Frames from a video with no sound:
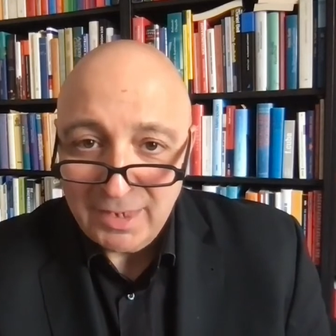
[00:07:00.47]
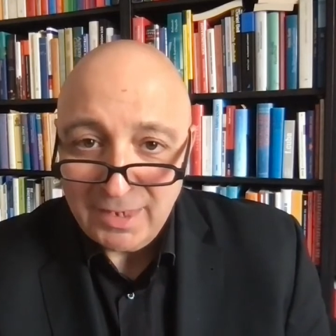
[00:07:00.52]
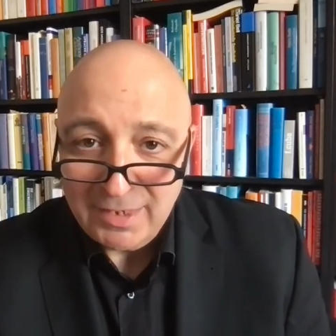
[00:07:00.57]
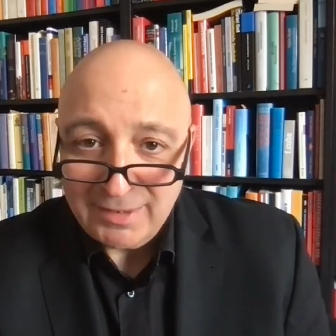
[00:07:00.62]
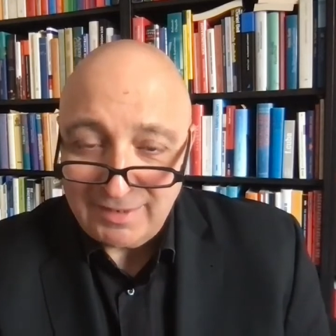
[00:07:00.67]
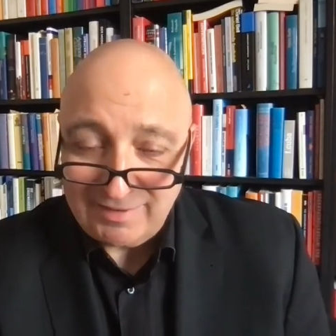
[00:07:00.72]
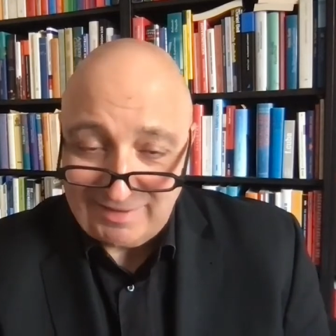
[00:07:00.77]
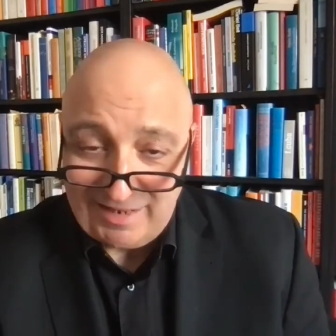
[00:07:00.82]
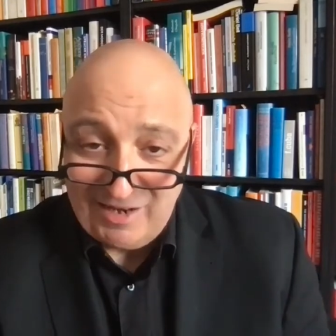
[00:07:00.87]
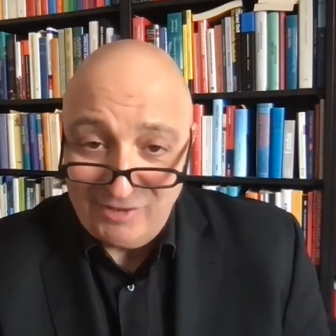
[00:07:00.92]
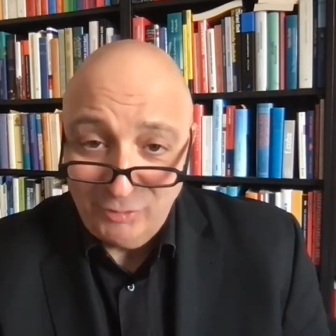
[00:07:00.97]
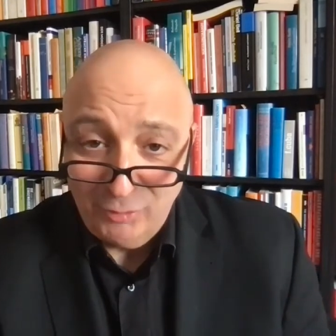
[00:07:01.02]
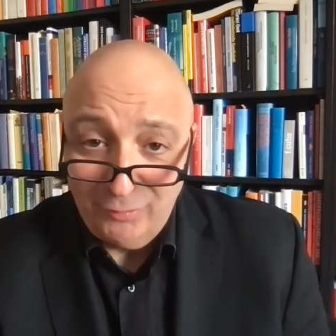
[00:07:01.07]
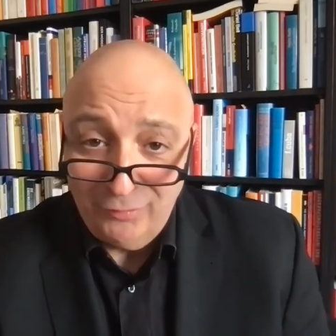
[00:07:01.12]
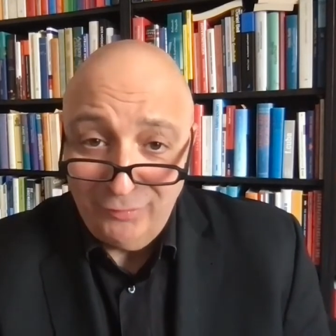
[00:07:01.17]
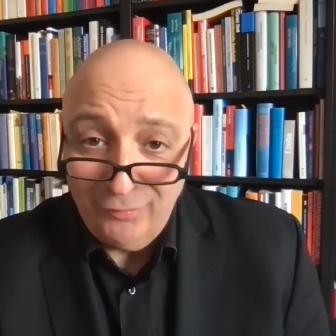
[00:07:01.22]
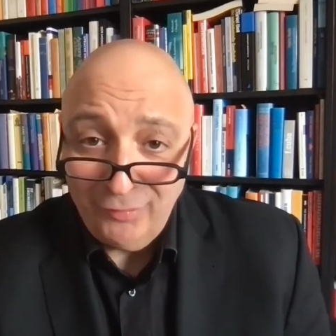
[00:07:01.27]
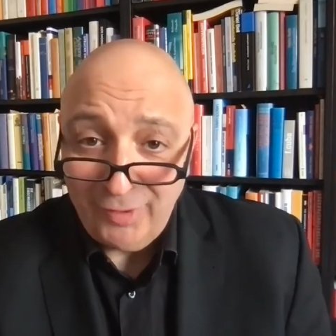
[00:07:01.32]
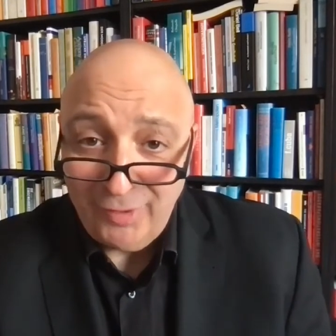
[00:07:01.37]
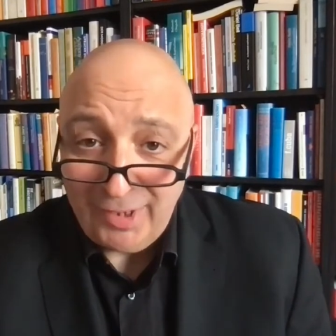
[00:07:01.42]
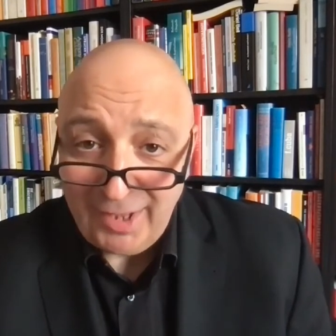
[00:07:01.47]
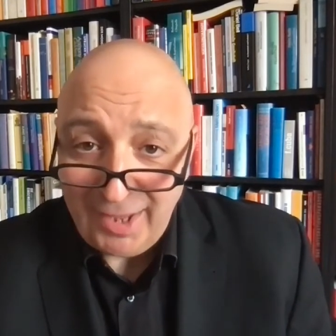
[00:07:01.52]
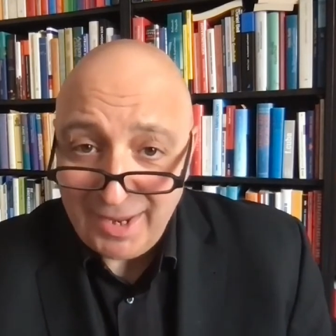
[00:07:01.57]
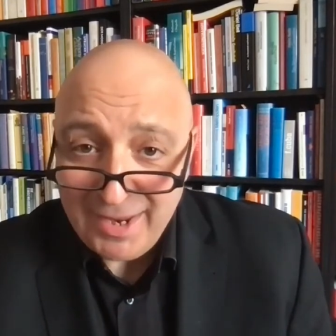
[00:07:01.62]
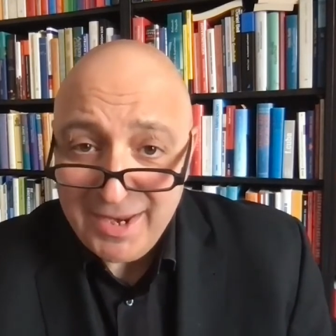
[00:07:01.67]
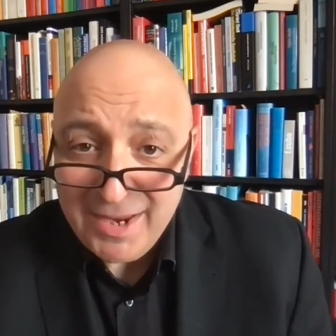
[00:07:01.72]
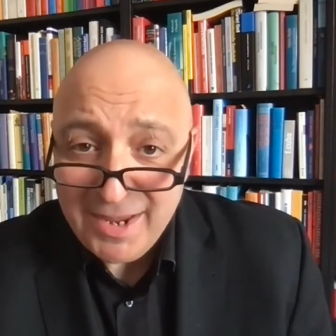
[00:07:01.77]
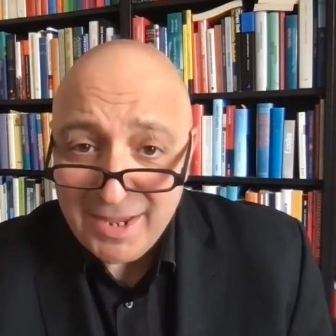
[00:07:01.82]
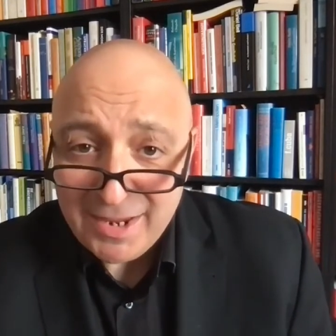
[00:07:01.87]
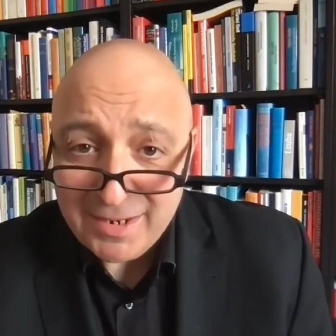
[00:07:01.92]
dass also
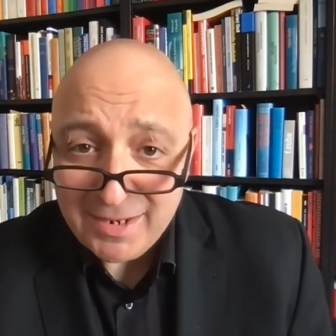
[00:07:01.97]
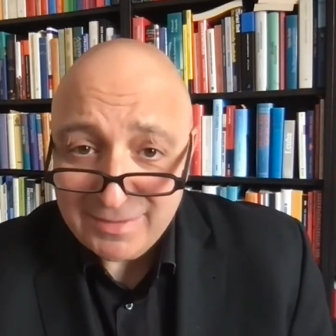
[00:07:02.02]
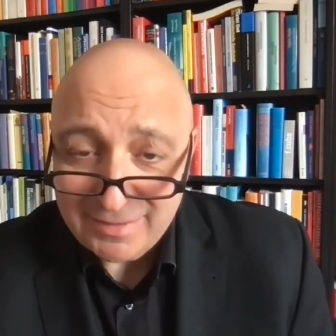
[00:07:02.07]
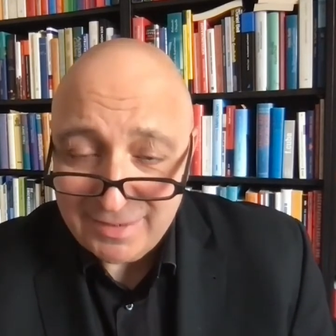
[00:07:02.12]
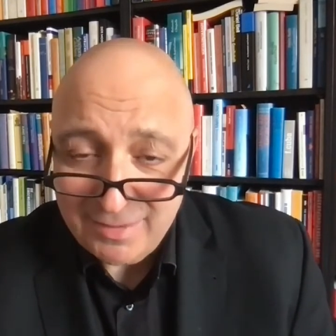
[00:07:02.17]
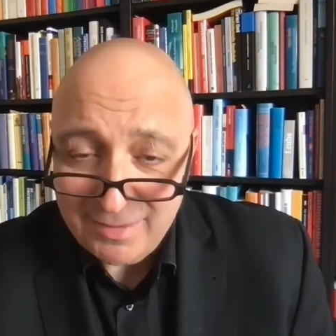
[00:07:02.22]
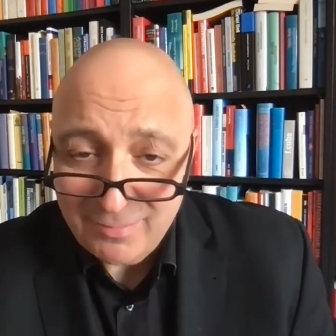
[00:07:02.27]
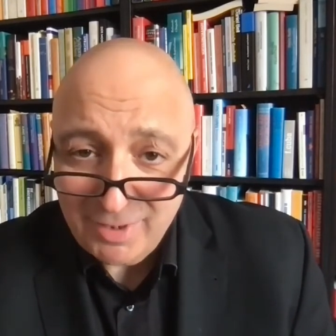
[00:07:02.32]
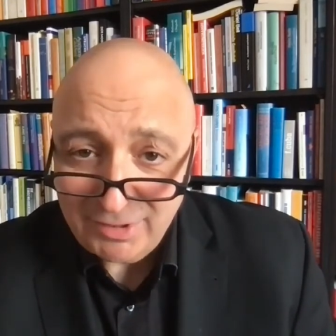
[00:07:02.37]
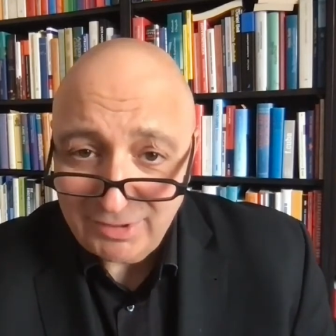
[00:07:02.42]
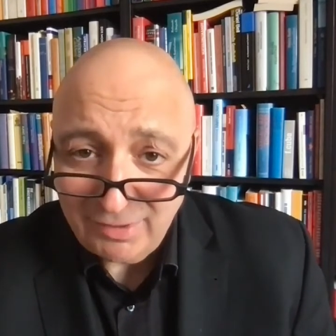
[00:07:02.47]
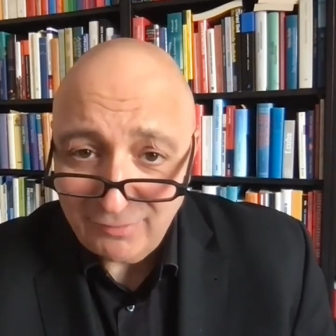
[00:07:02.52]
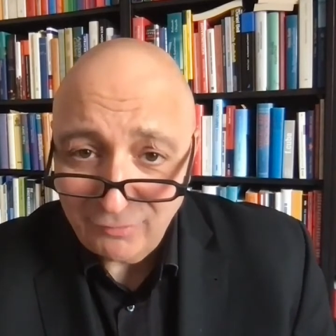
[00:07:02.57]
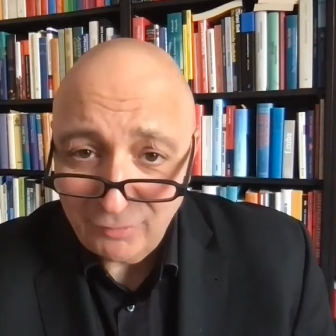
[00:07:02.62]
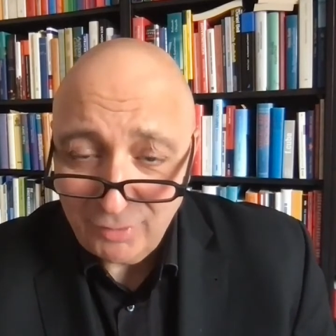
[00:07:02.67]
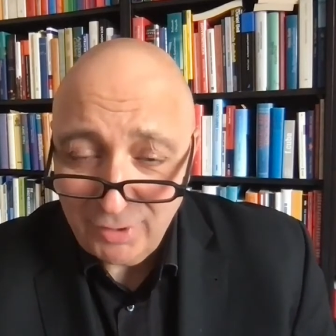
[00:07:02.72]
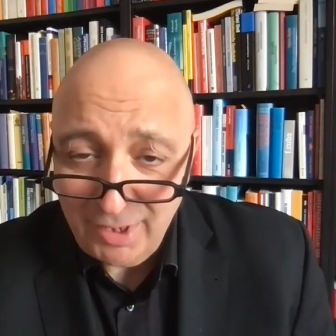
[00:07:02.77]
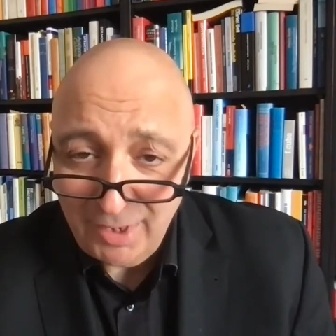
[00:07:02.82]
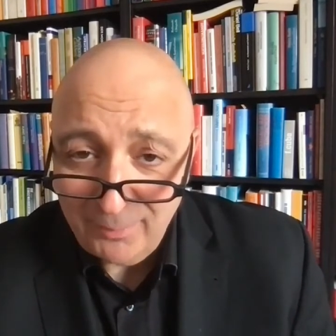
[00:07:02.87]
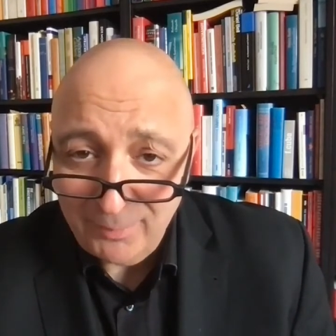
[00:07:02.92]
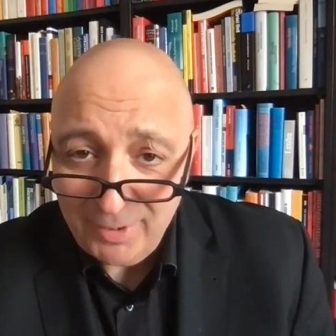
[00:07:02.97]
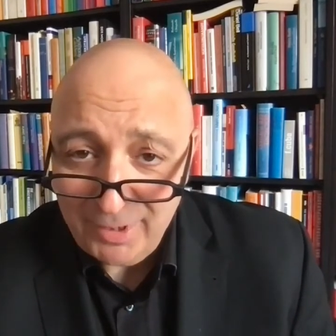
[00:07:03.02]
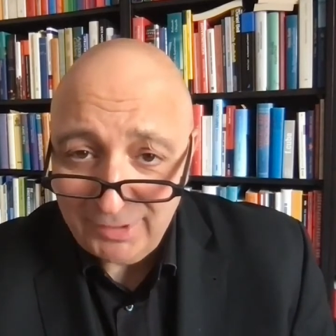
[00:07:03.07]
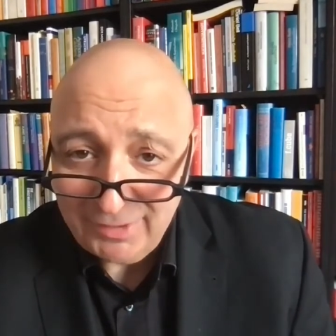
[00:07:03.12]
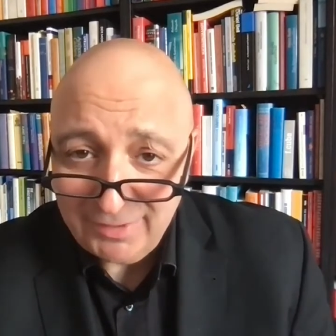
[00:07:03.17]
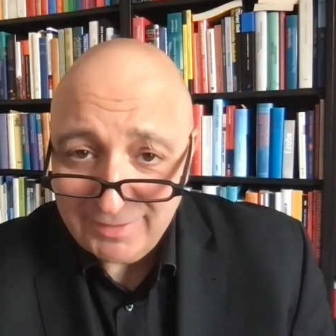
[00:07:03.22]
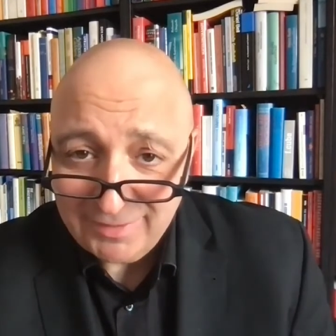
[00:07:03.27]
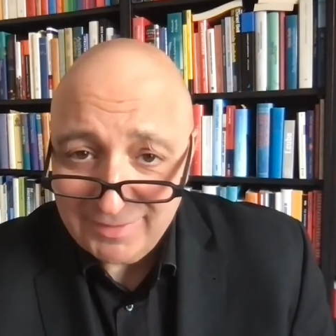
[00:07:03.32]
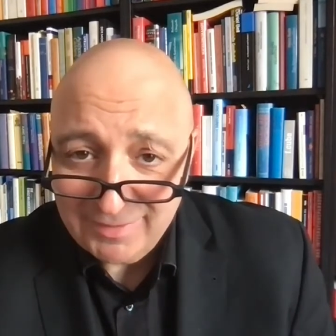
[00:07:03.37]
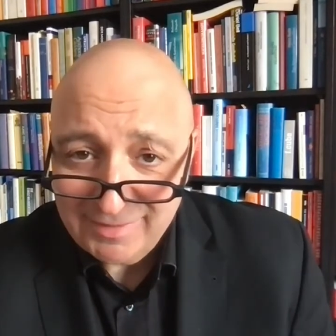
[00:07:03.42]
Freiheit immer davon
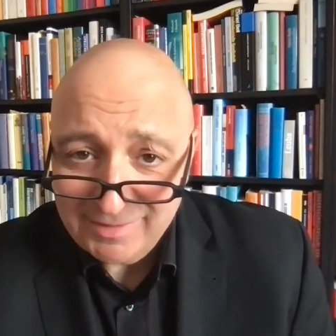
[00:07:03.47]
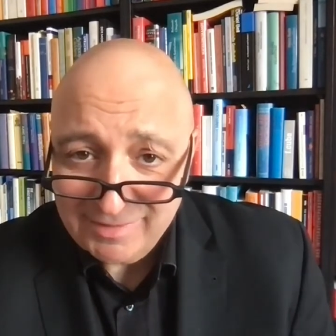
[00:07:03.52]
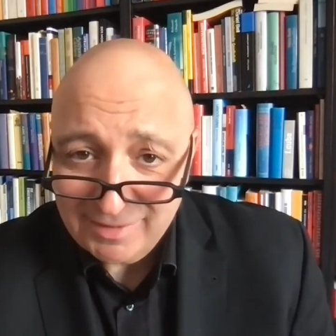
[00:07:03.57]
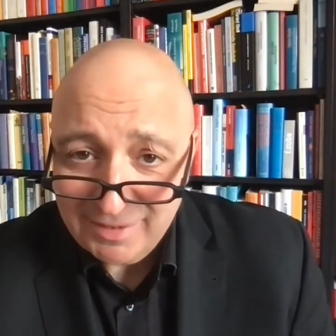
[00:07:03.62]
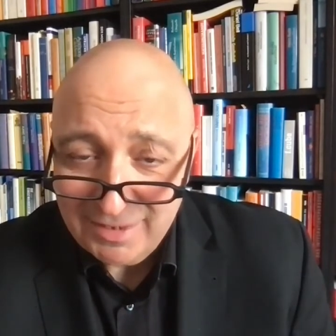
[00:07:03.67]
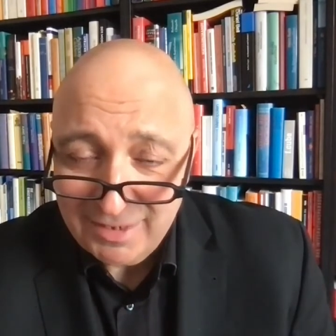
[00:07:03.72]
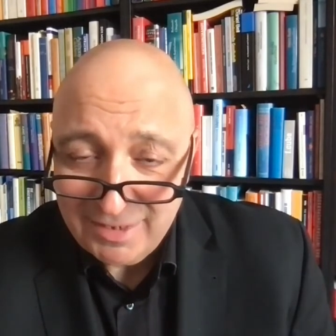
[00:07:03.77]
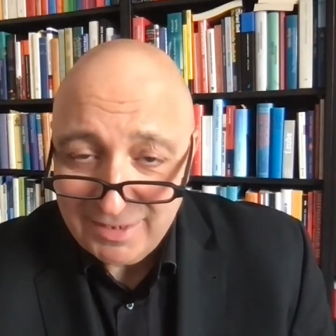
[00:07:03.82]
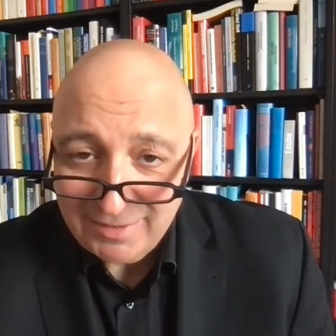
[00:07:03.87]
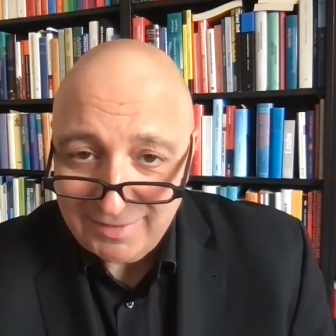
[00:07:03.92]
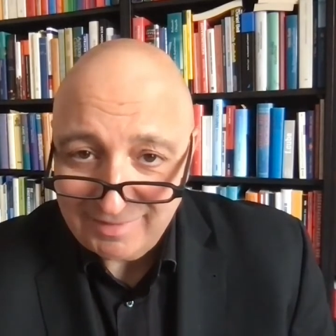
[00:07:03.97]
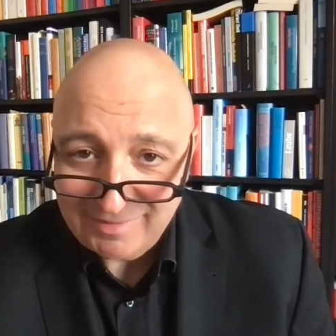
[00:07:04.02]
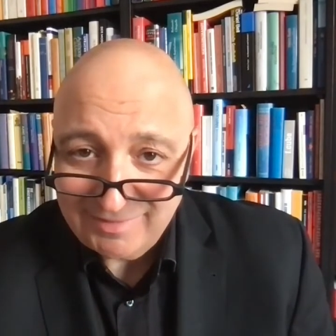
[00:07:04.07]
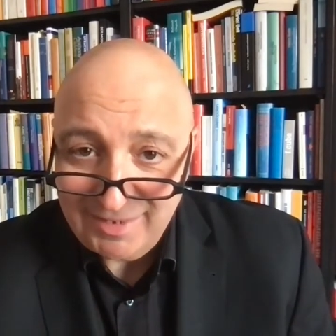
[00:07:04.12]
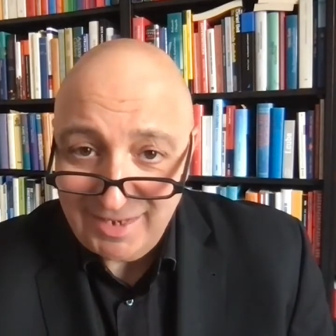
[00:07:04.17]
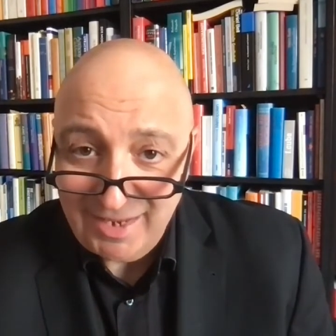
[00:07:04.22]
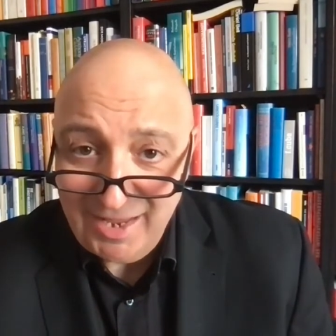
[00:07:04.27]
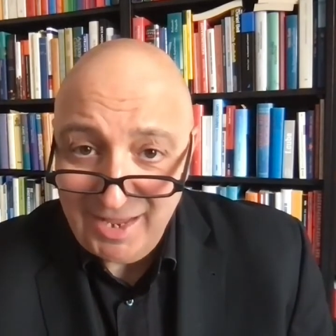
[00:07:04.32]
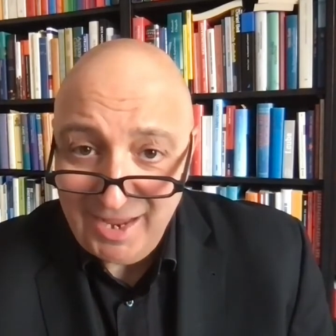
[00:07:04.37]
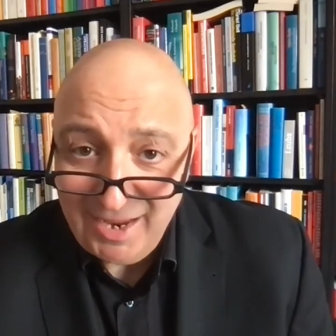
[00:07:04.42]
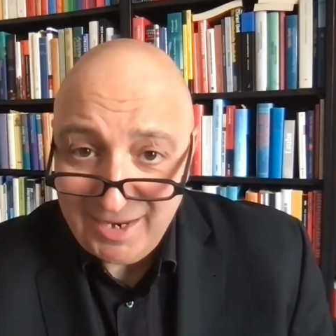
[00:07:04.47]
abhängig ist, dass der